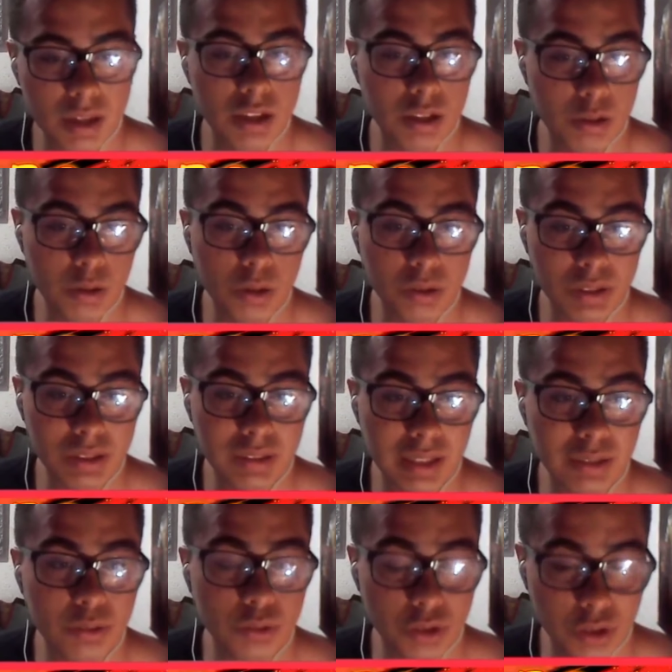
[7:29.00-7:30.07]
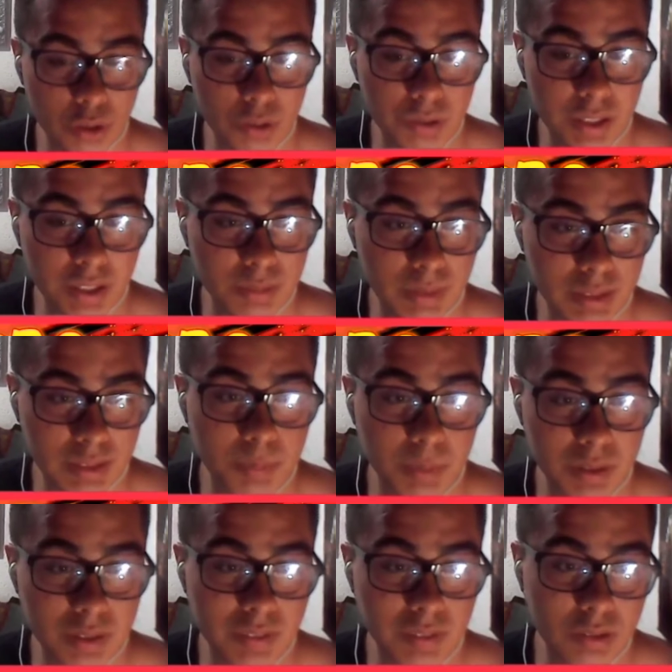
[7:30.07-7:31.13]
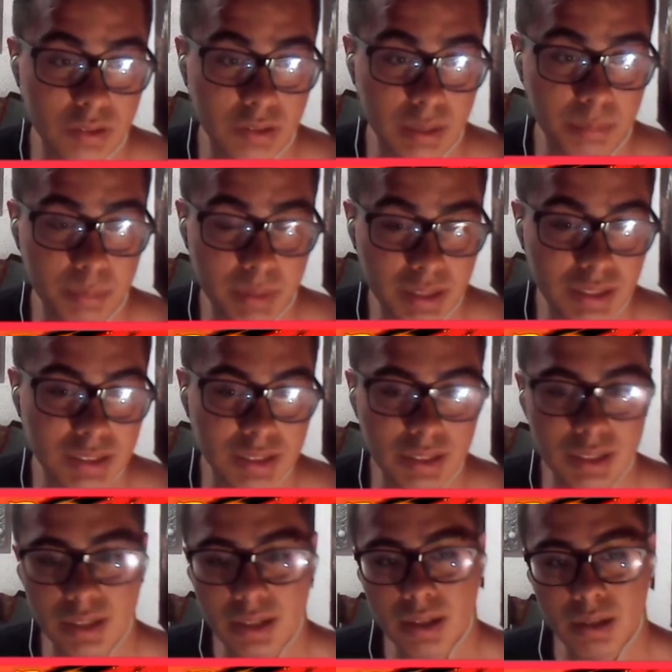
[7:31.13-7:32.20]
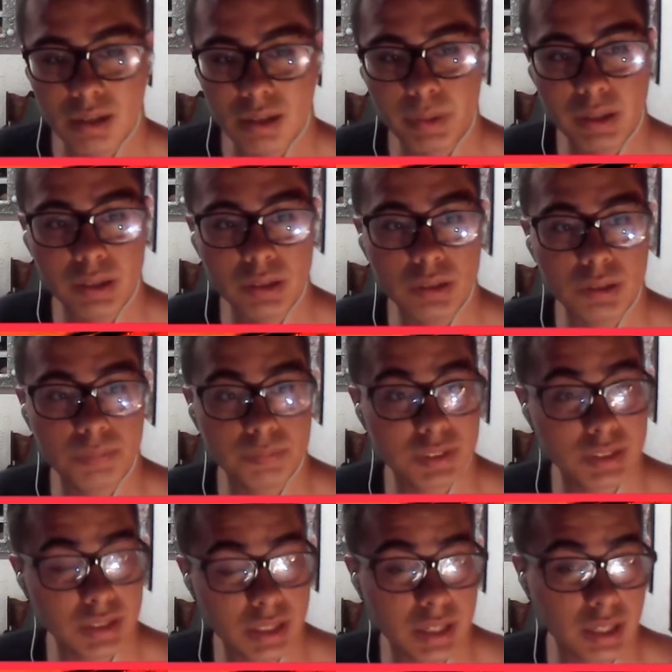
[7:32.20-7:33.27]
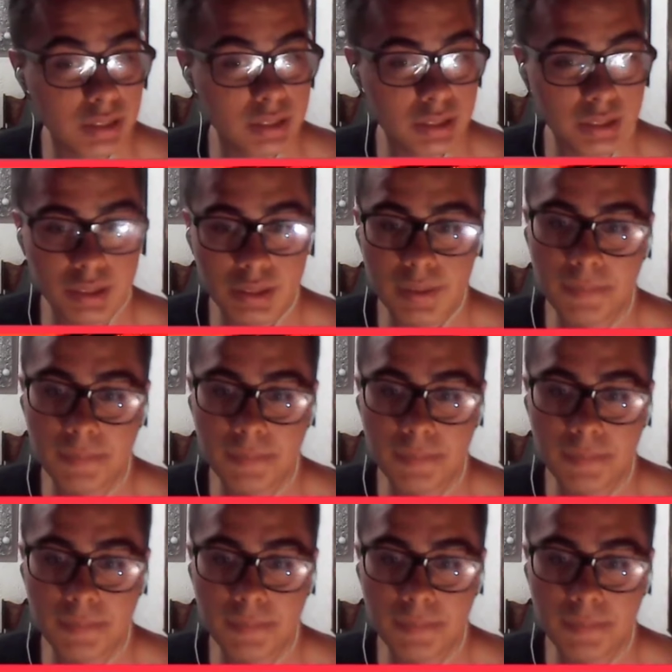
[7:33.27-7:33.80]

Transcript: luego tendrán un show que es más específico de Bills. Pero sí, gente.